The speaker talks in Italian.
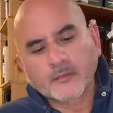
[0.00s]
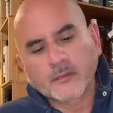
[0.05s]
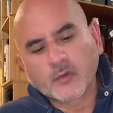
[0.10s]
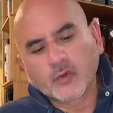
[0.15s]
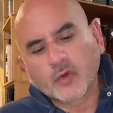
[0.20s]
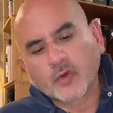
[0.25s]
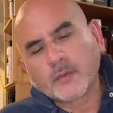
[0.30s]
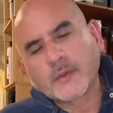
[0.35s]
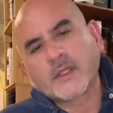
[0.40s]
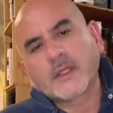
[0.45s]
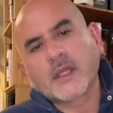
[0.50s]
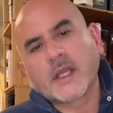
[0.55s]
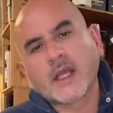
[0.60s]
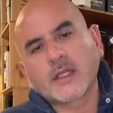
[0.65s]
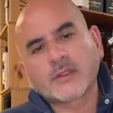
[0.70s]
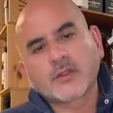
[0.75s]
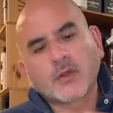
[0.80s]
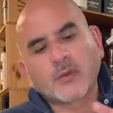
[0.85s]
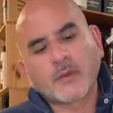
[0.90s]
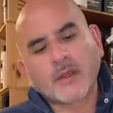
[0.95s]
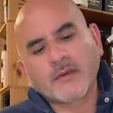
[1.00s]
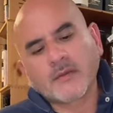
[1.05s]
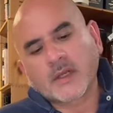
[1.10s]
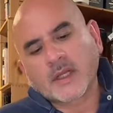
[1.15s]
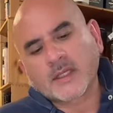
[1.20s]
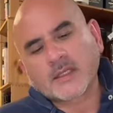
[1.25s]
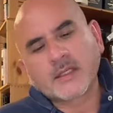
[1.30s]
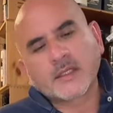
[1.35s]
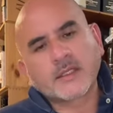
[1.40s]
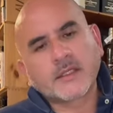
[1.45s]
Due copetti di ghiaccio lo bevi
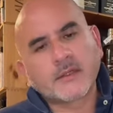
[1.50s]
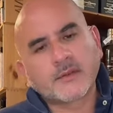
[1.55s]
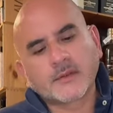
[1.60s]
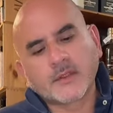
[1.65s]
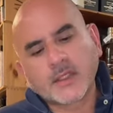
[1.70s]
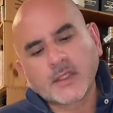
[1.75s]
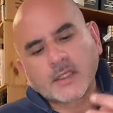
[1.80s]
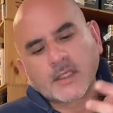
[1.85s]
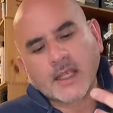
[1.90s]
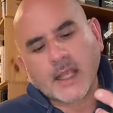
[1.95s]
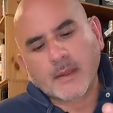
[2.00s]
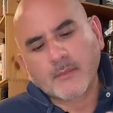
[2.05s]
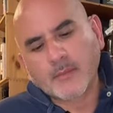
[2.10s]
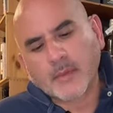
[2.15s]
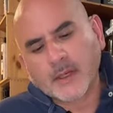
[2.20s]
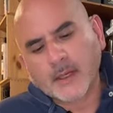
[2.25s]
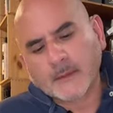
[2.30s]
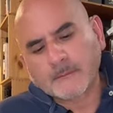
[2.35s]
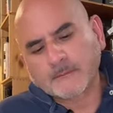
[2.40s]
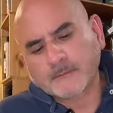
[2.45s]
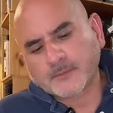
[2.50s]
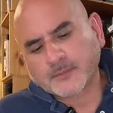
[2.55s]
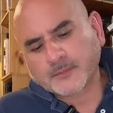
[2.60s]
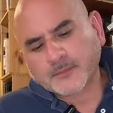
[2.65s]
perché si, si stempera